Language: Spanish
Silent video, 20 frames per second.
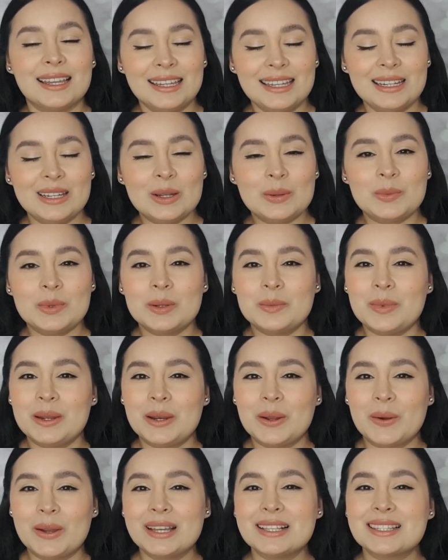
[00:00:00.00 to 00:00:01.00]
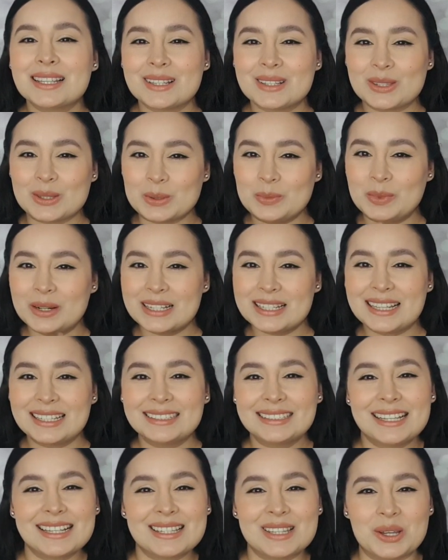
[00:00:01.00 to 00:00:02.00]
y lo primero es su
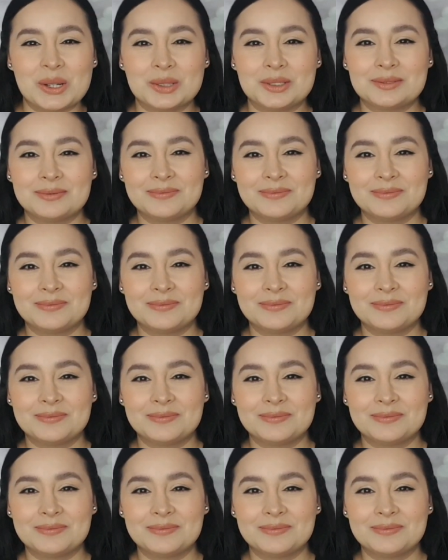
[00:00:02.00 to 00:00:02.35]
presentación.